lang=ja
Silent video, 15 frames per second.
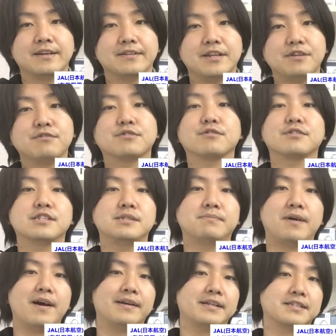で郵送する
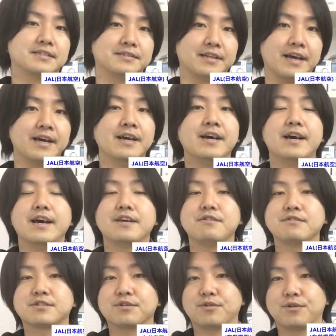場合はですね、え
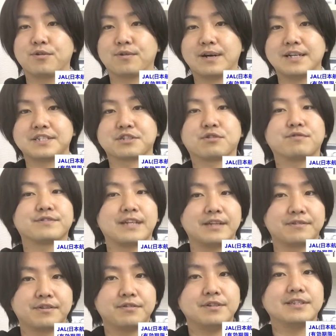郵送料が自己負
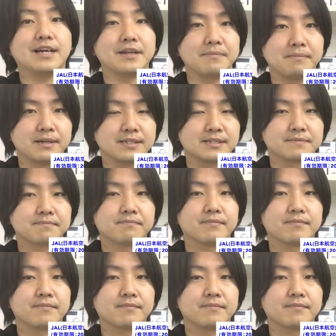担というふうになります。